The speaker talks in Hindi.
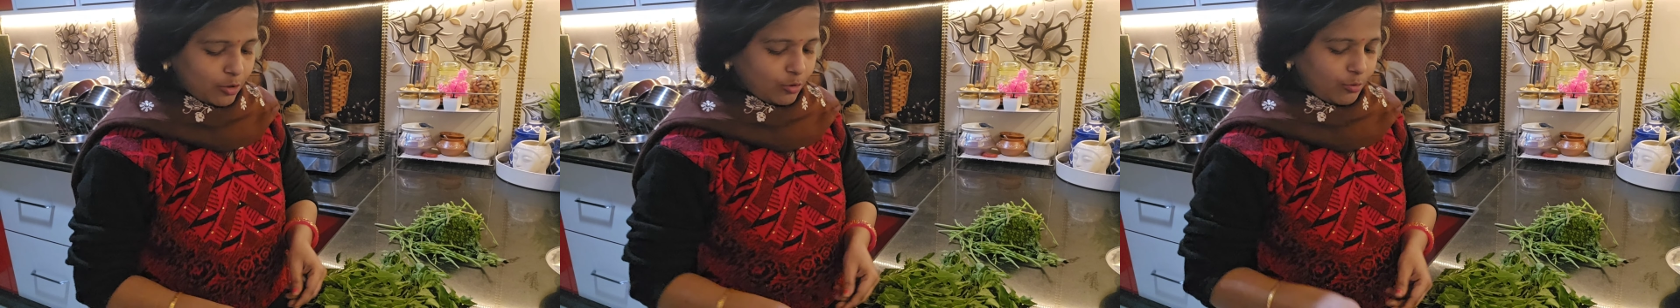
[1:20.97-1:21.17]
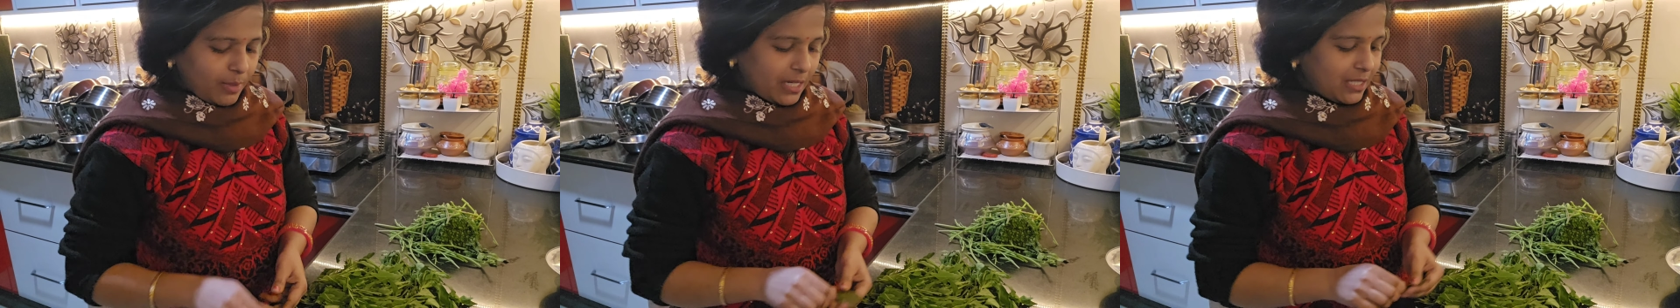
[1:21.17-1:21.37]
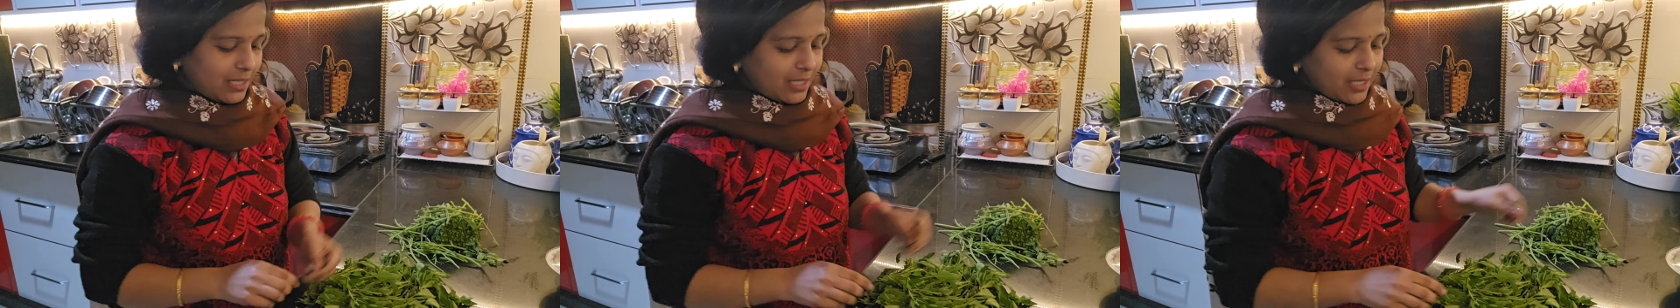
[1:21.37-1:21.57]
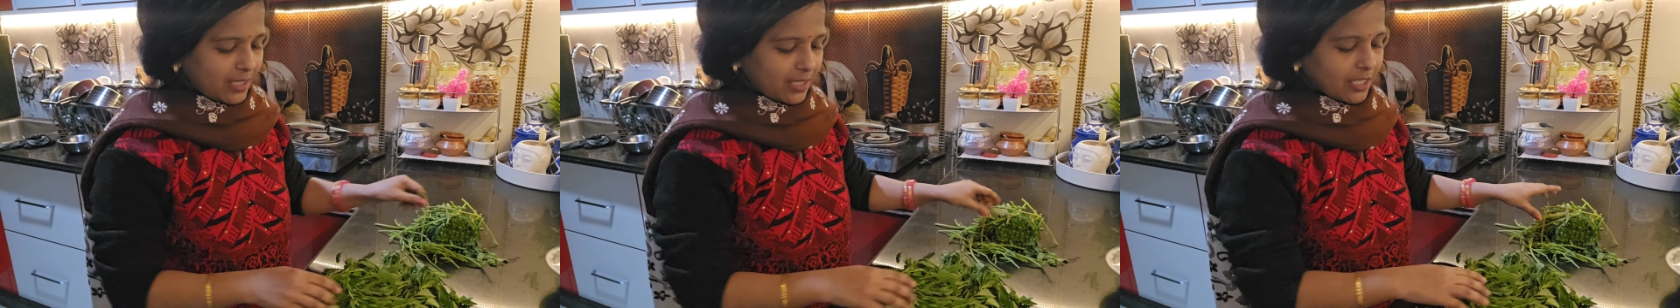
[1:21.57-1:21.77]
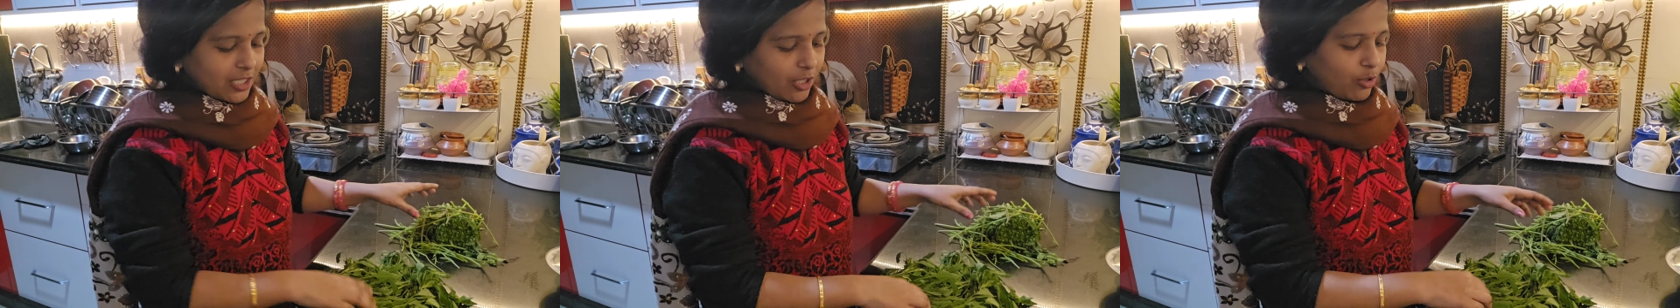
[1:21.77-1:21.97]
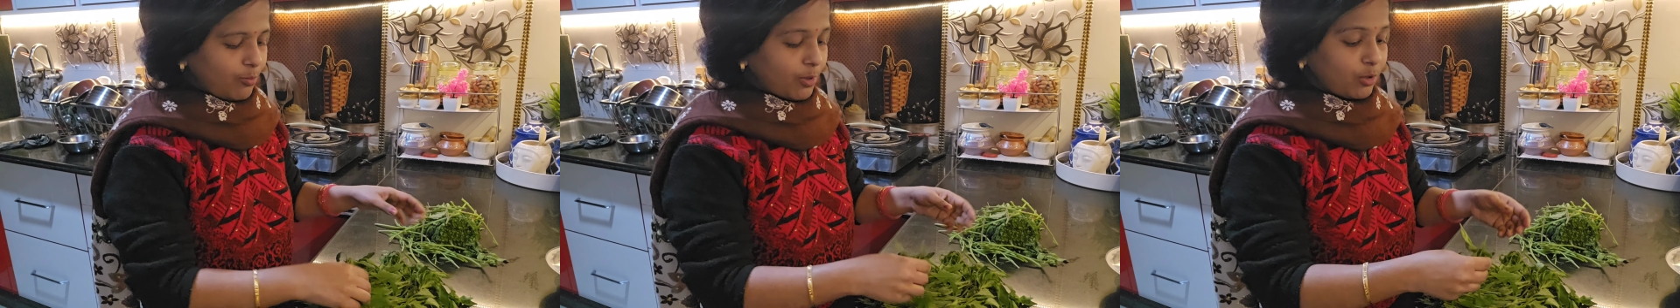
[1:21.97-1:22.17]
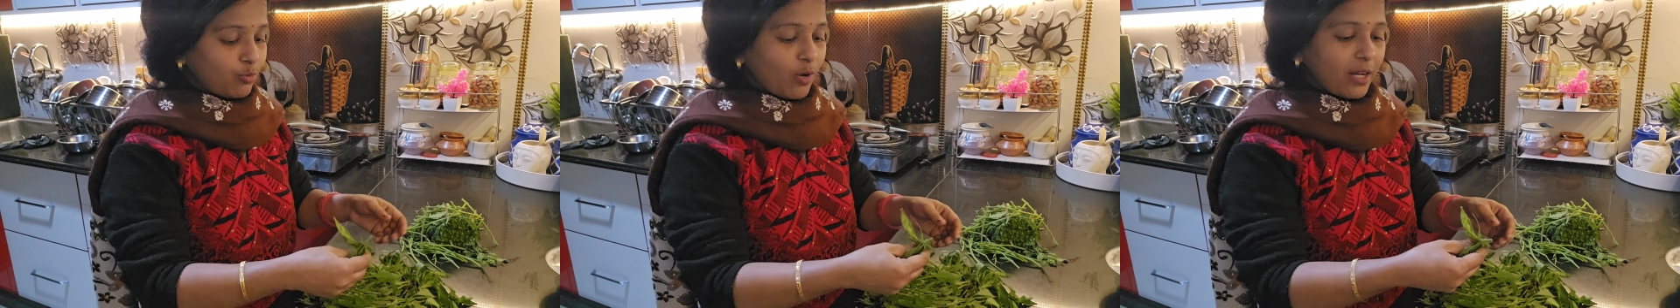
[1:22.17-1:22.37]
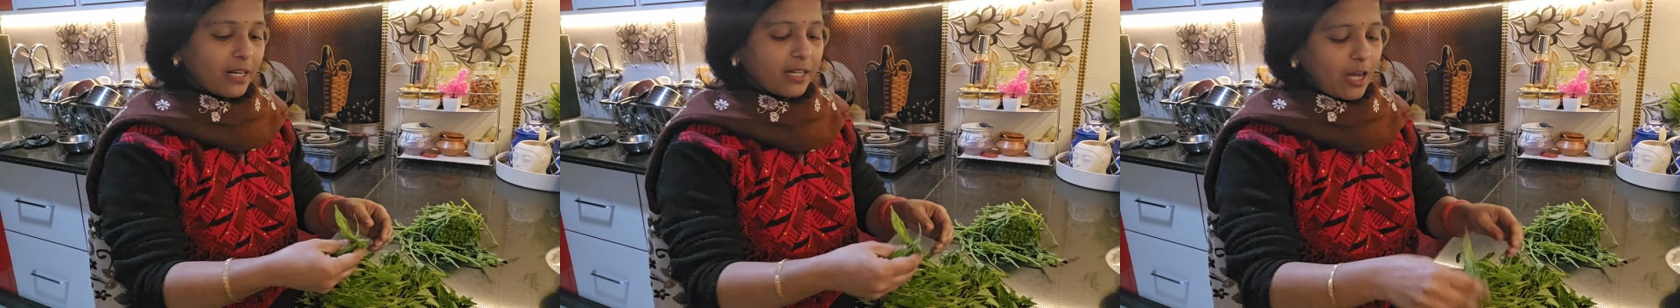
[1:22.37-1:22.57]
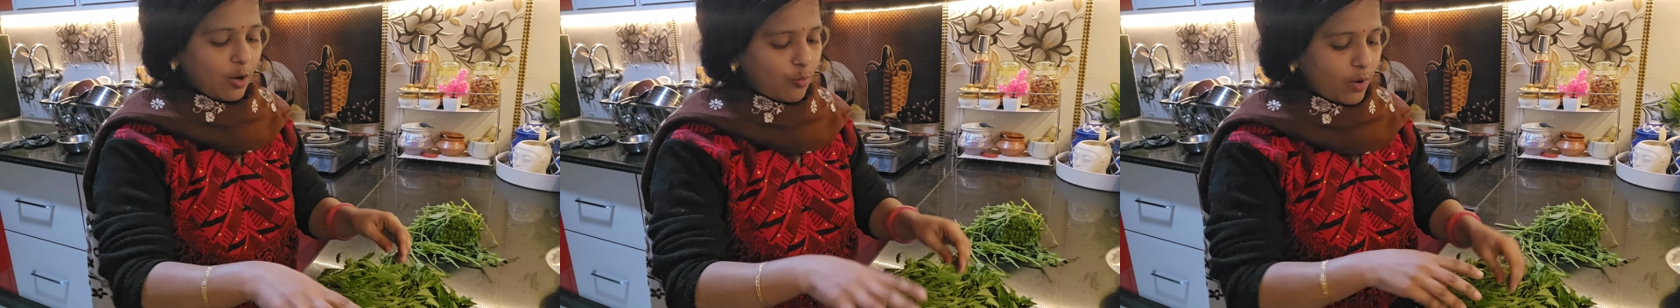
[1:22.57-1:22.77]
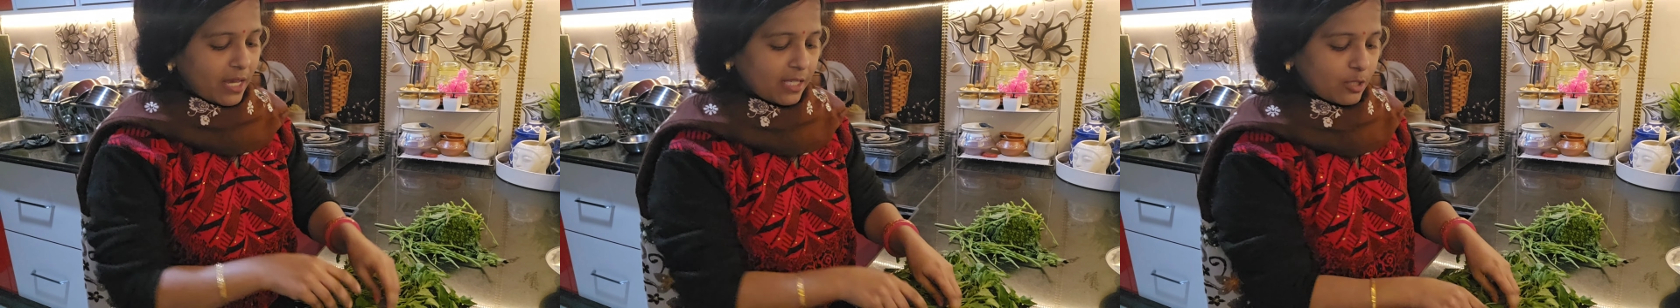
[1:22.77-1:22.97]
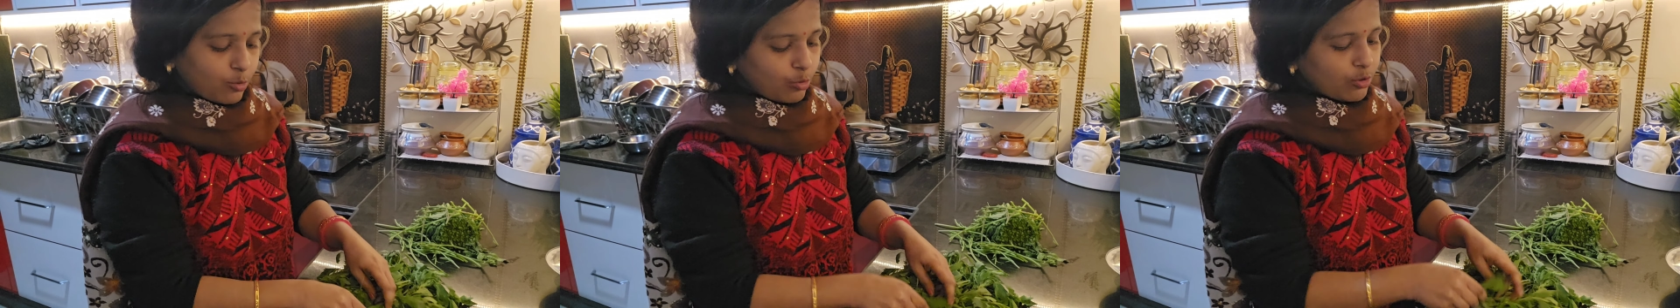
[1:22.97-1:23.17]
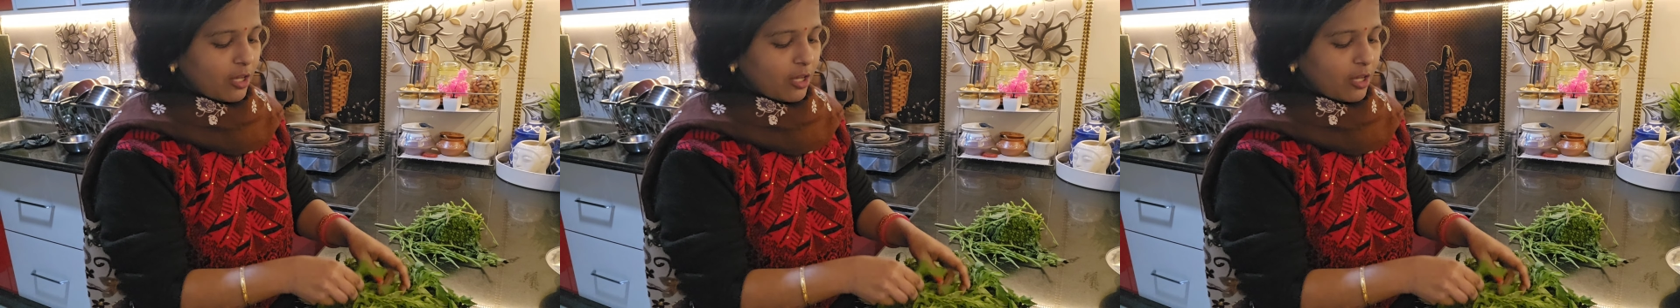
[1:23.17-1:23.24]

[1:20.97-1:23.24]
तो मैंने देखा कि चलो बथुआ रखा हुआ है इसको